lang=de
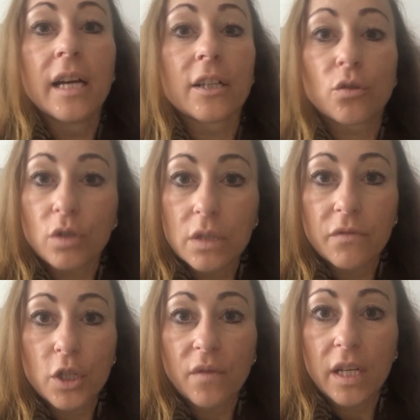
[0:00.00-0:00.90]

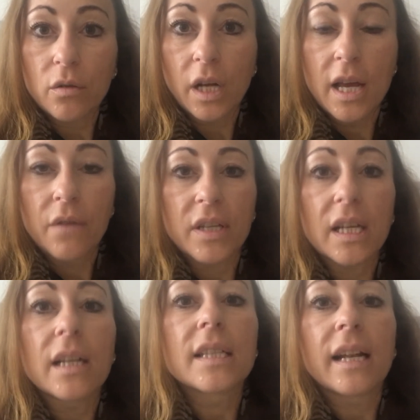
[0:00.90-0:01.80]
Ressourcenverschwendung, was
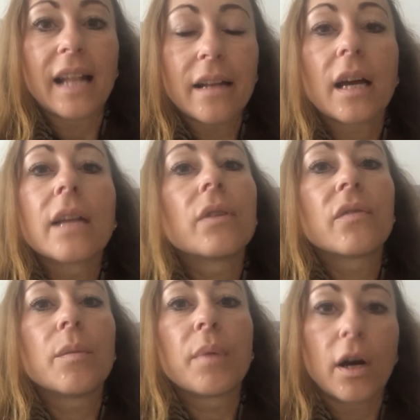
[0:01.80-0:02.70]
alles an Land einfach
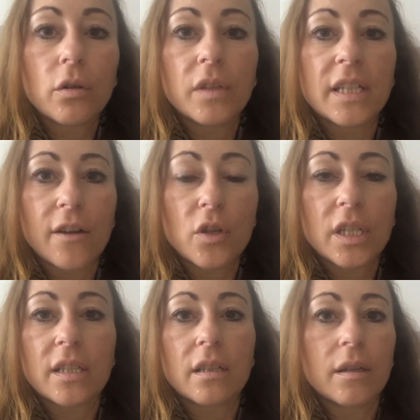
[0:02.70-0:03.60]
verbraucht wird, dadurch,
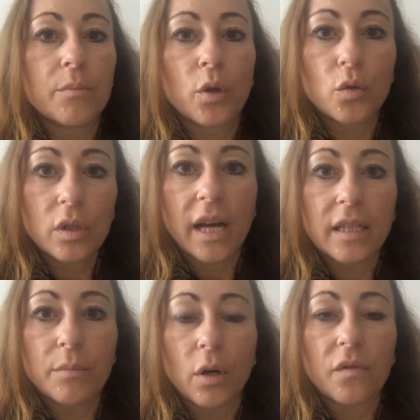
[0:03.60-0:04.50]
dass äh, Produkte
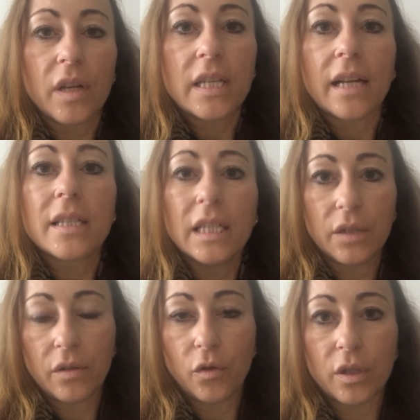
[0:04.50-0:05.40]
angebaut werden, die an Tiere
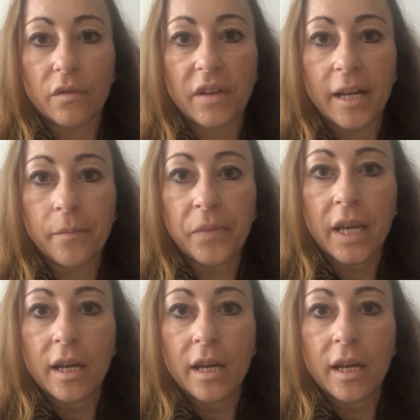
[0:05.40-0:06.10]
verfüttert werden.